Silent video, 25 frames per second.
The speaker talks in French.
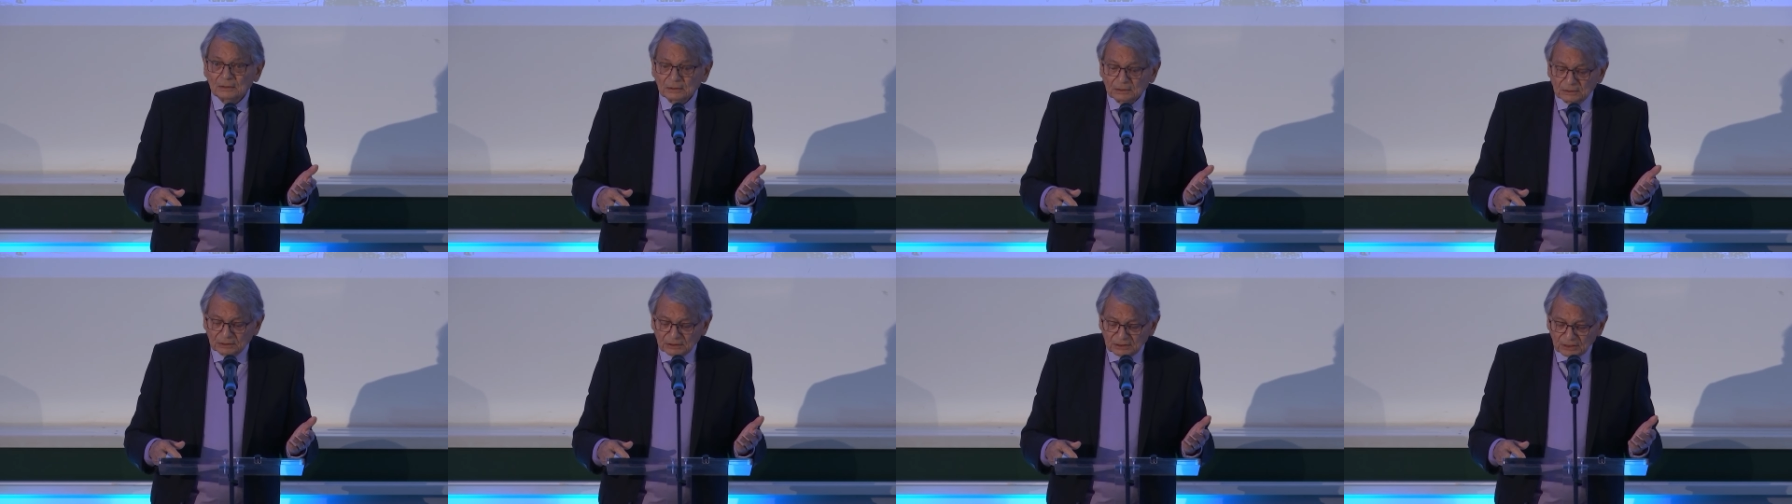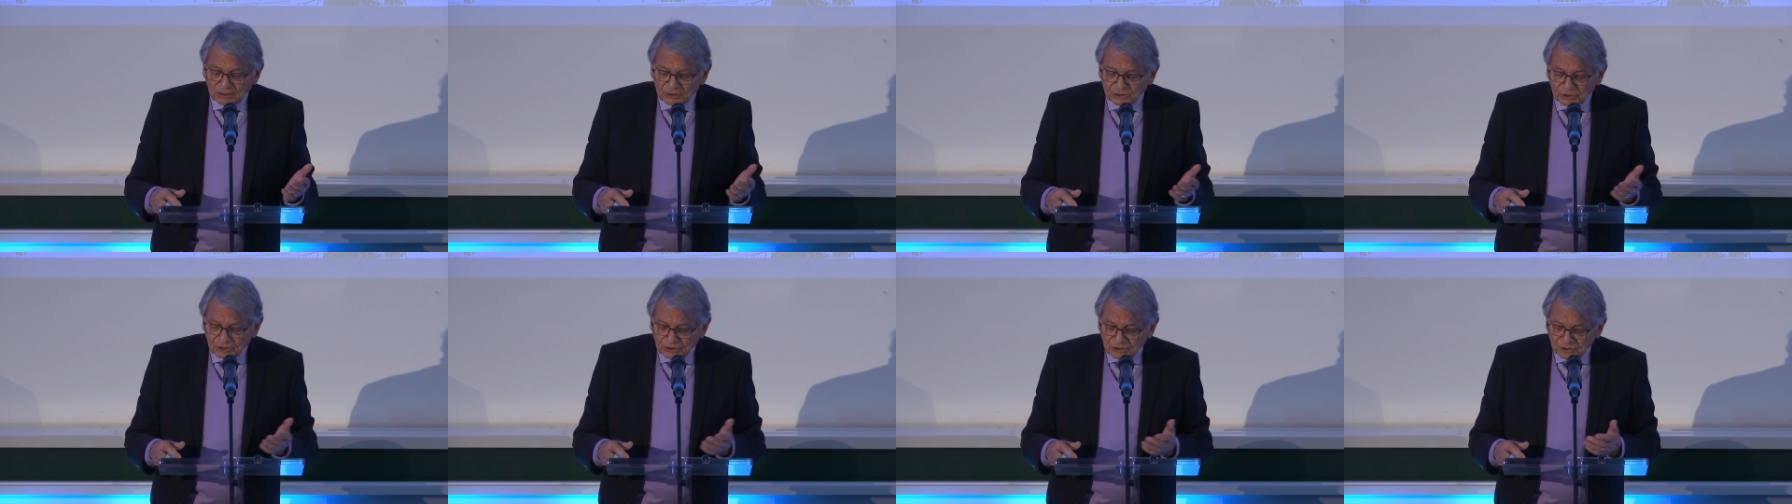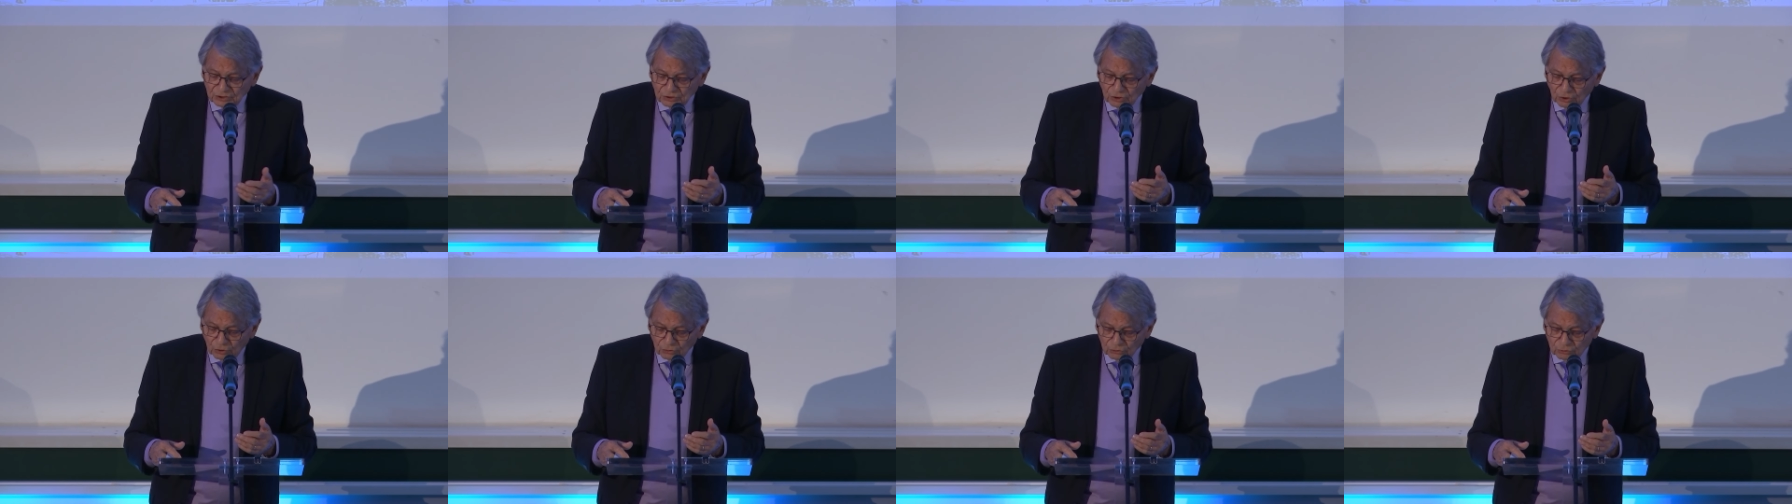
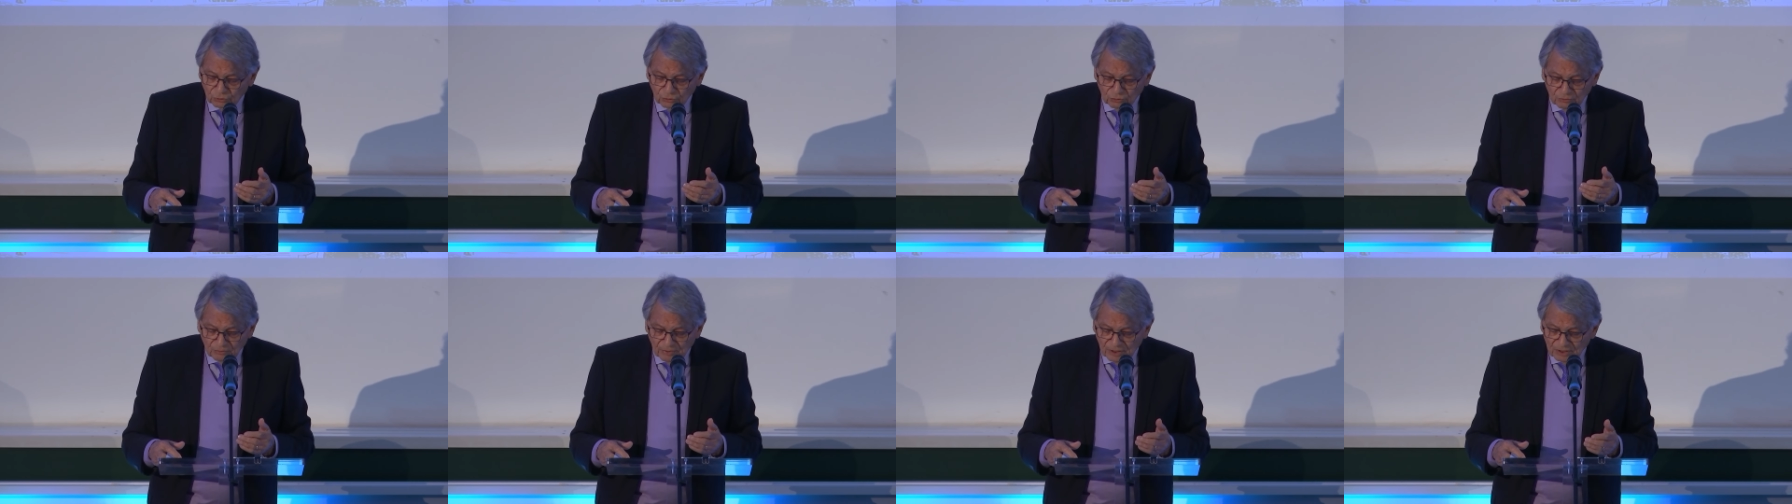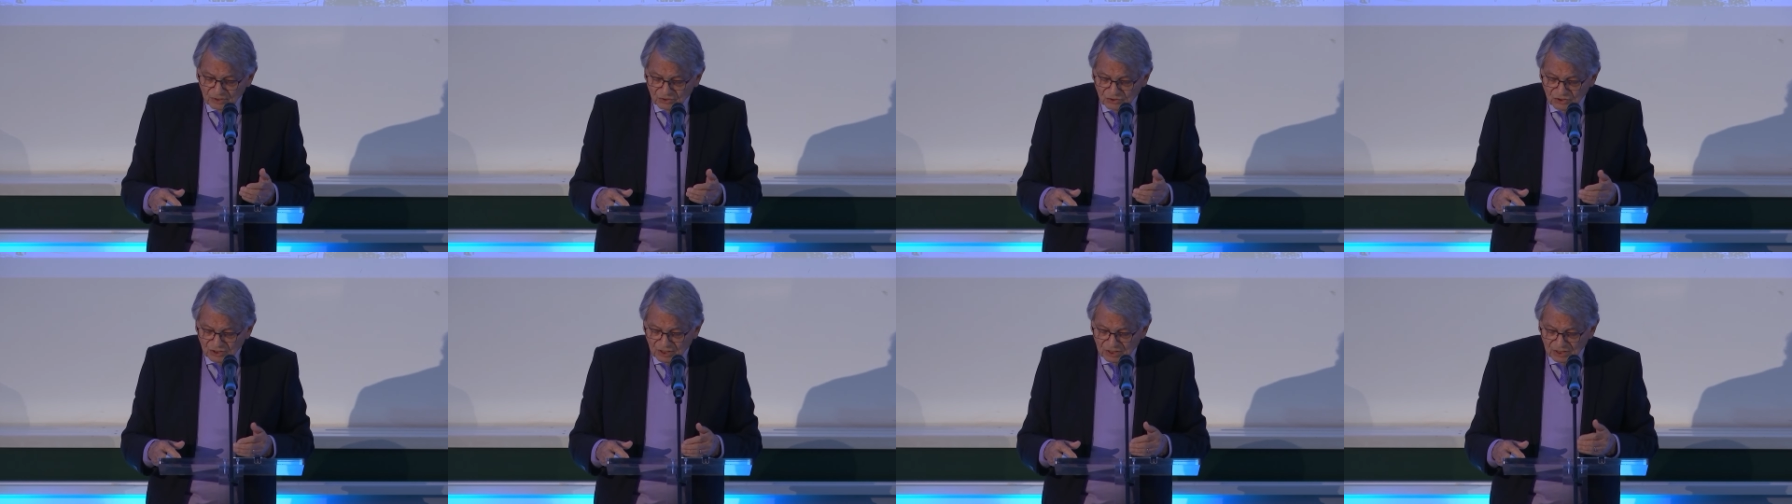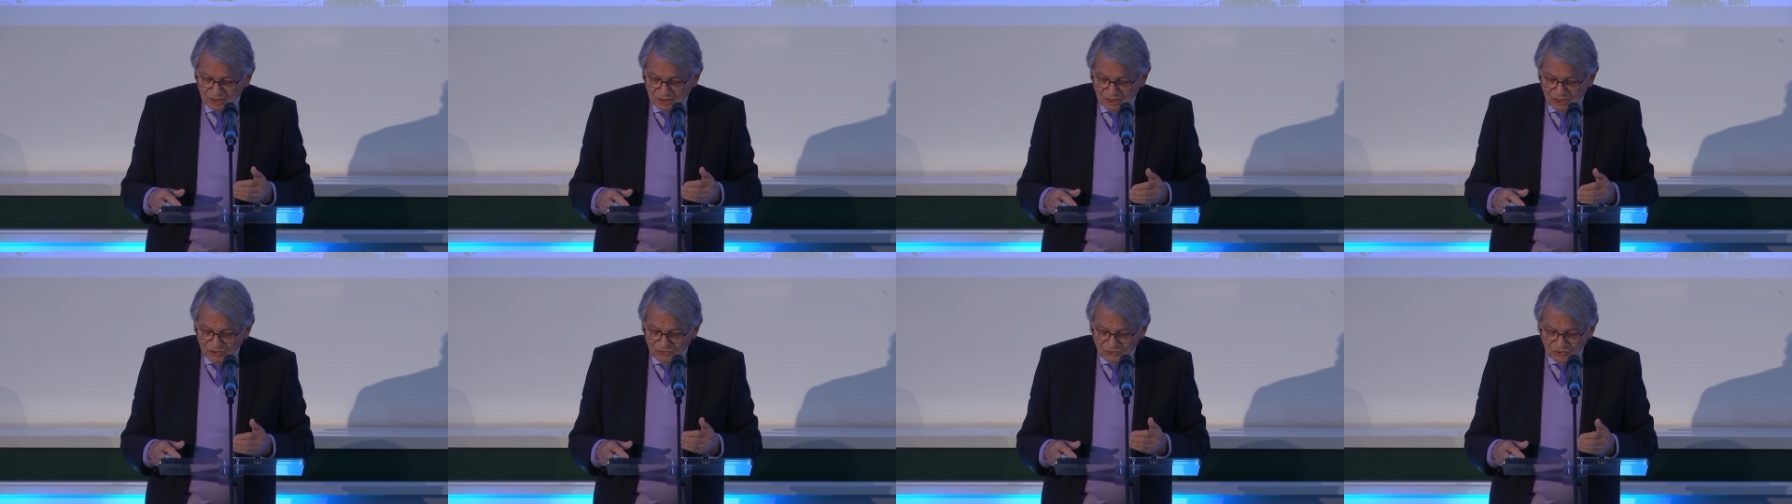s'agissant d'une
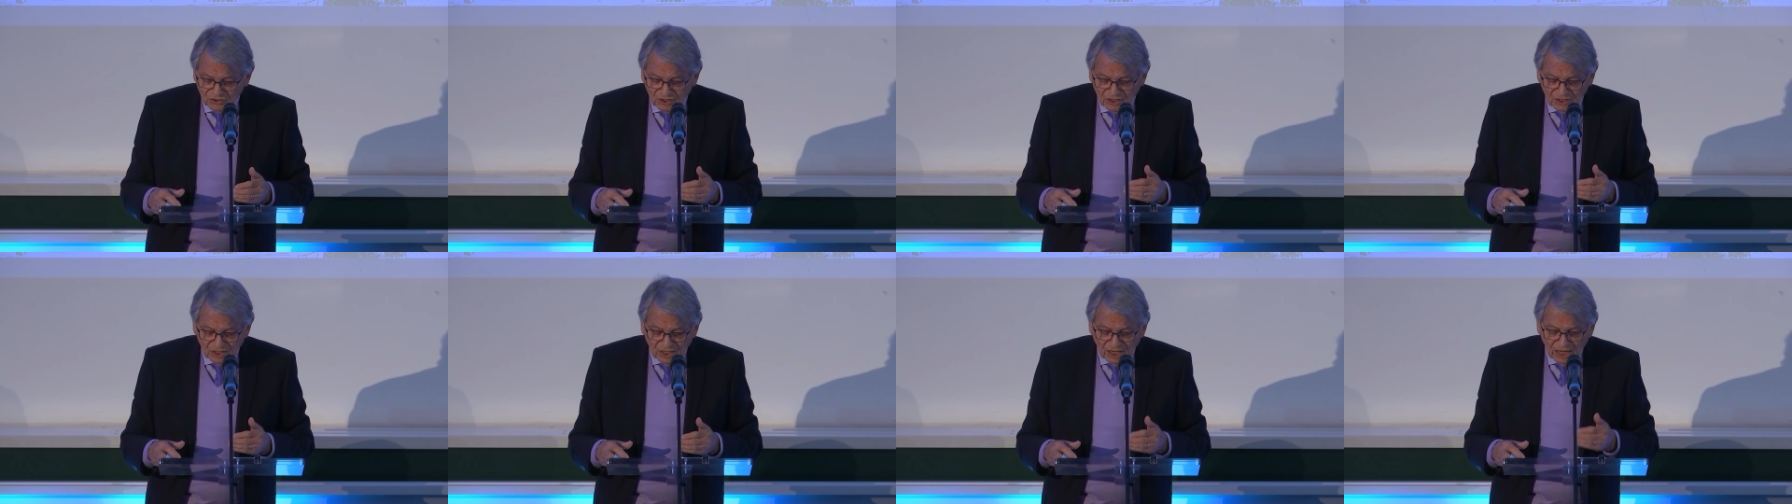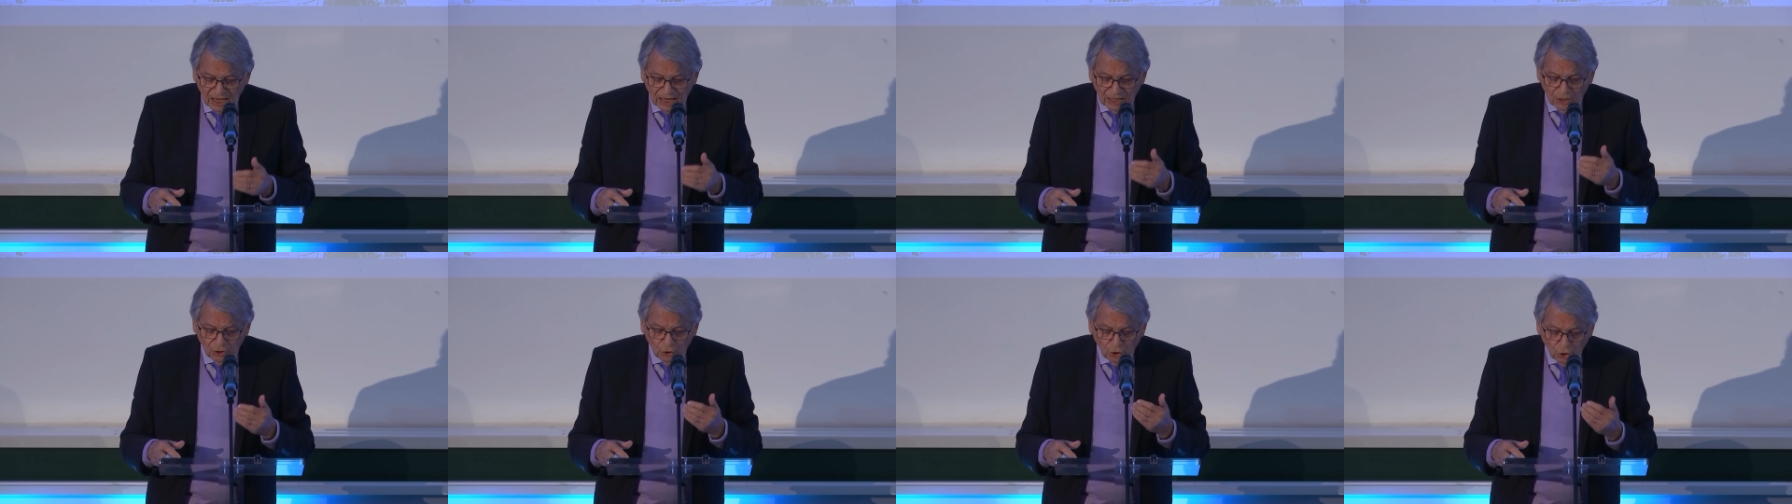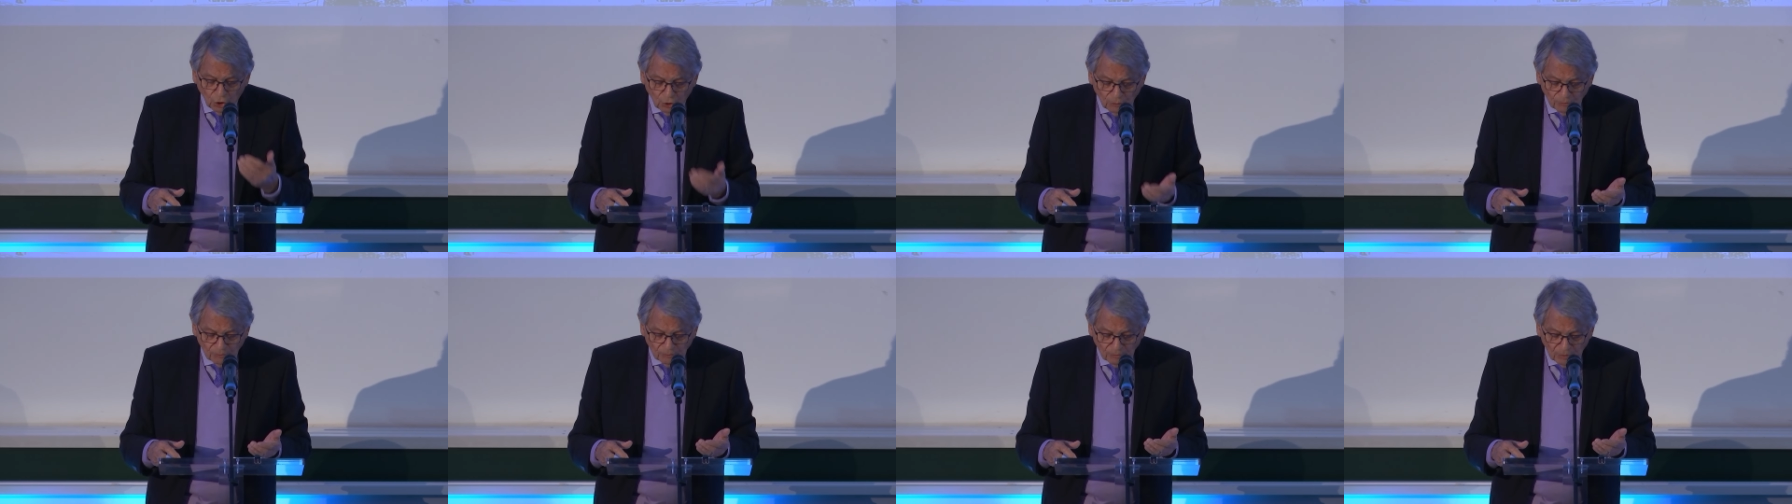médecine destinée à
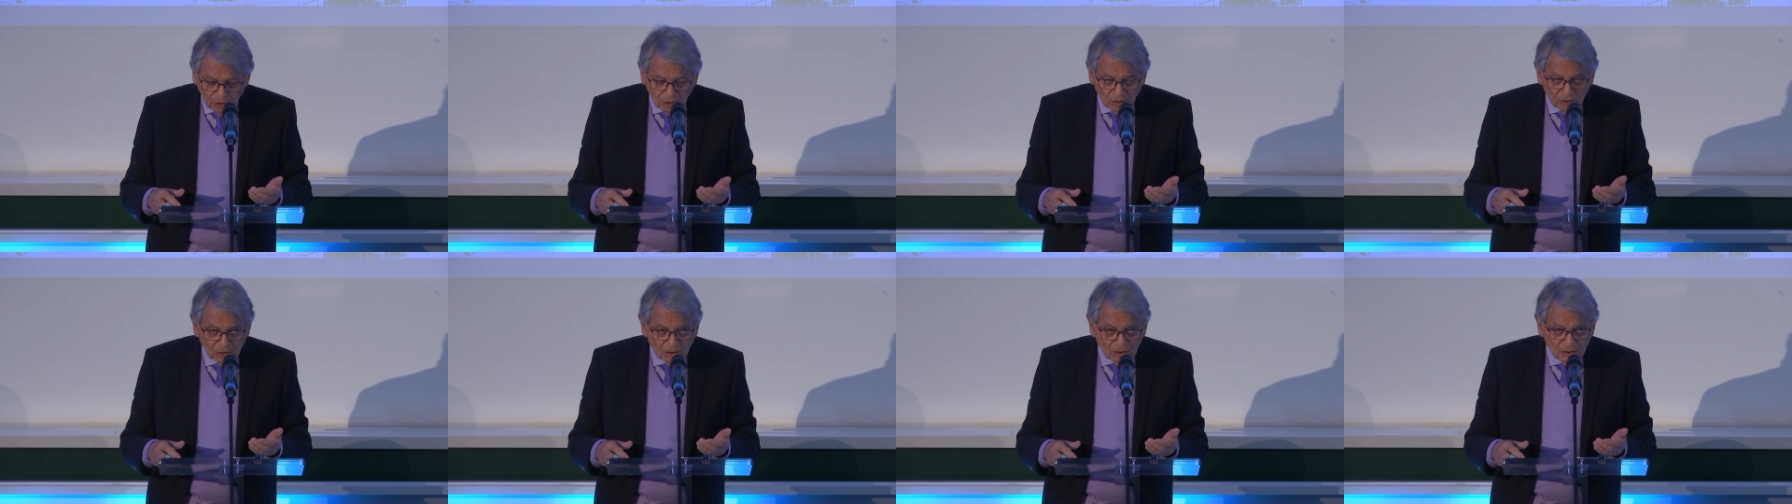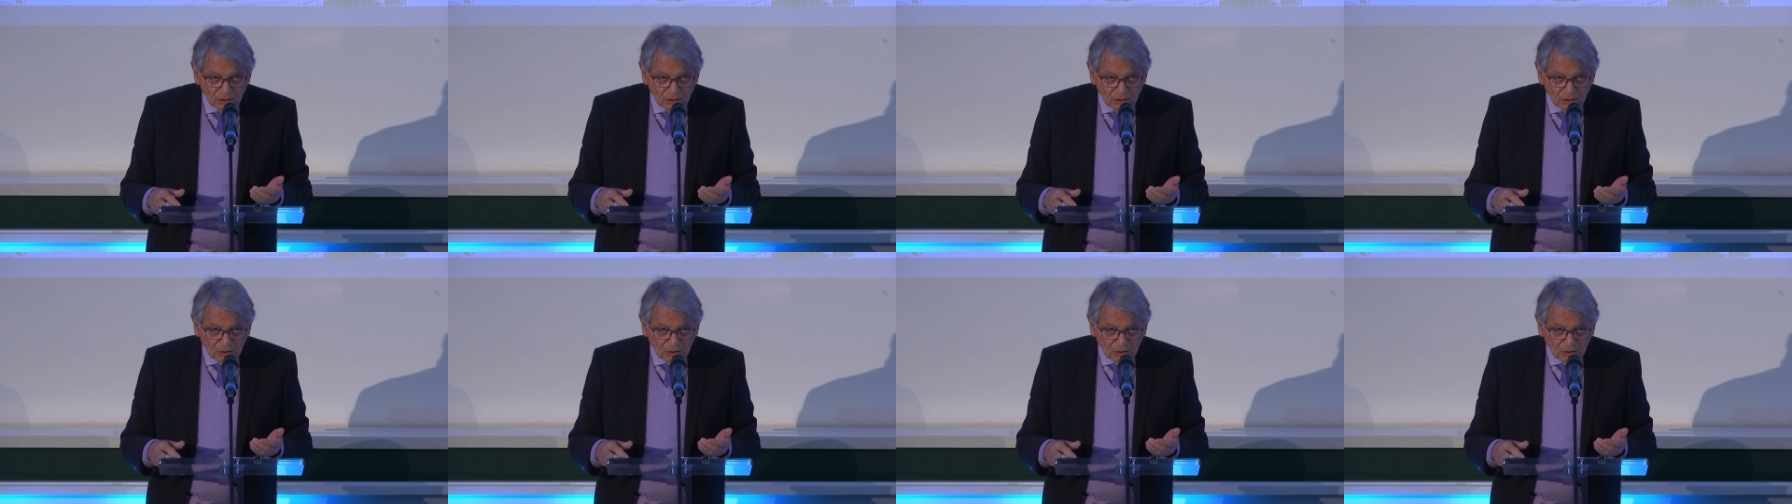l'homme,